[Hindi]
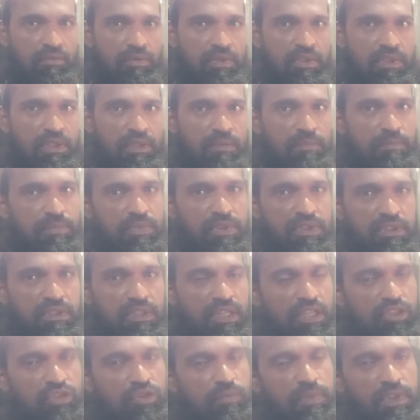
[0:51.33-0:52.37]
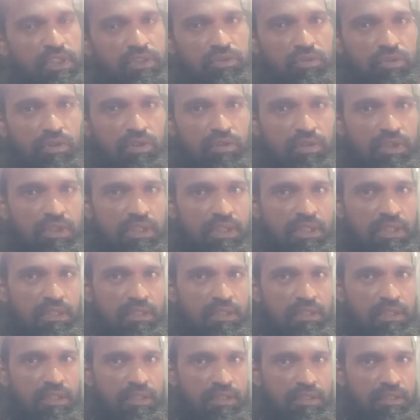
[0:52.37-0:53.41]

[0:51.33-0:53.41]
वजन चार सौ पाँच सौ किलो के अंदर अंदर है